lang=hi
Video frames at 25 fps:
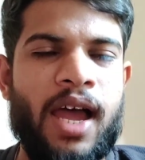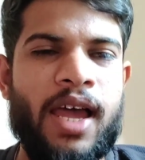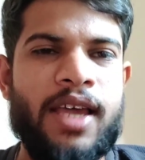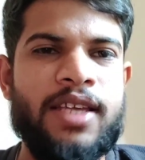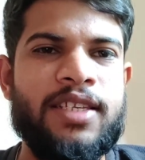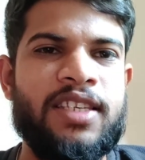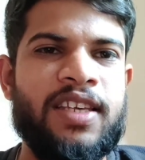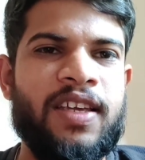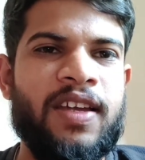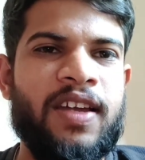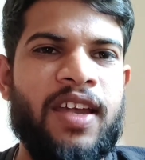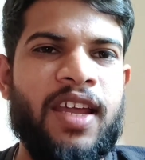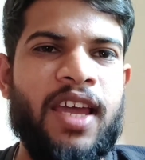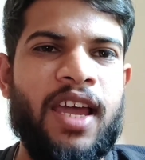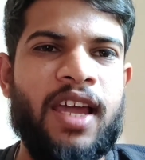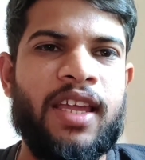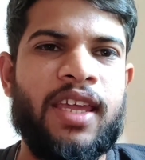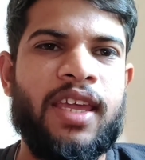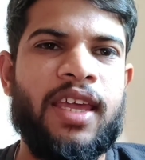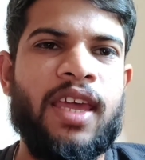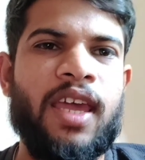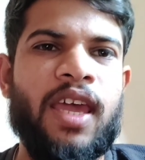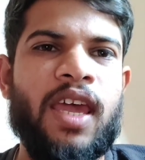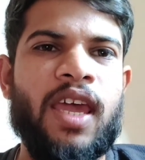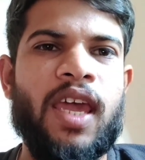गाइस इंडिया
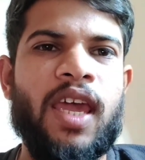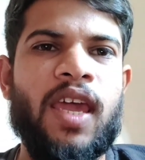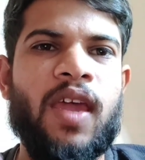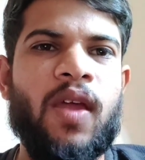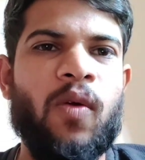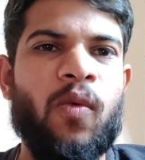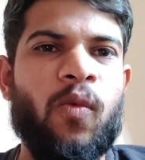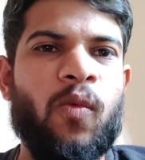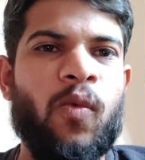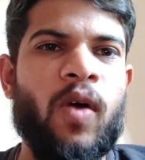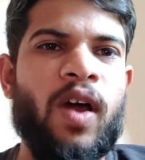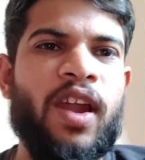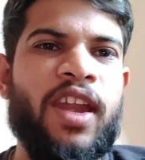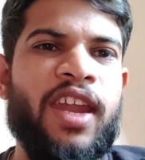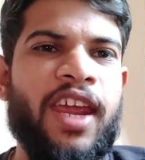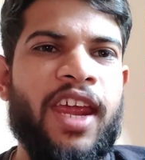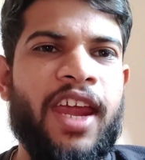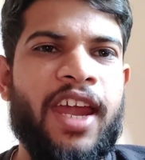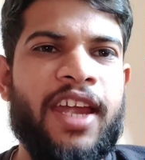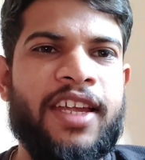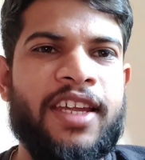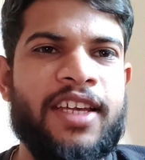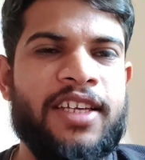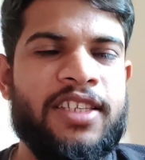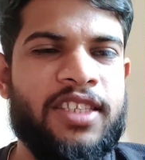के
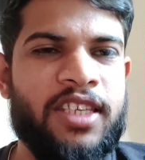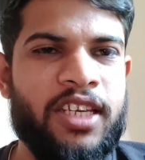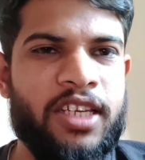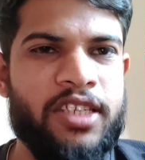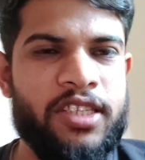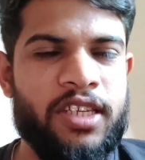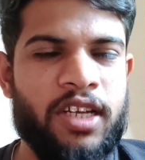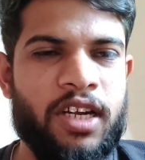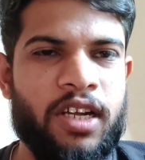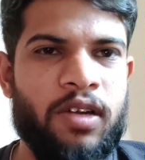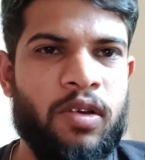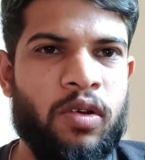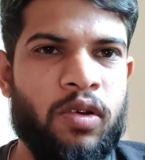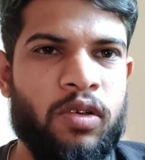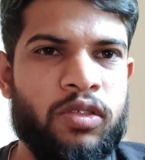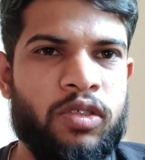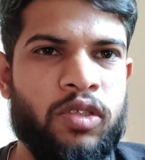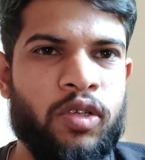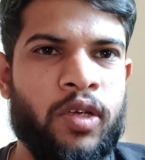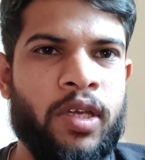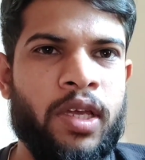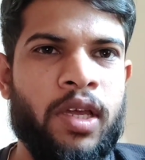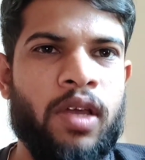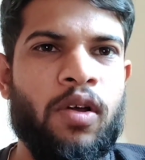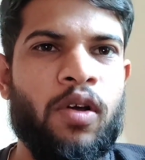186 रन हो
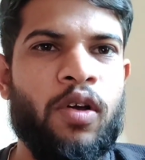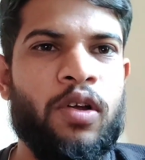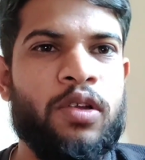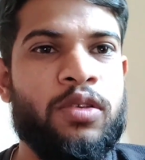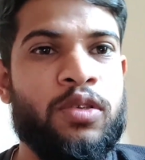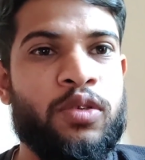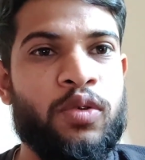चुके और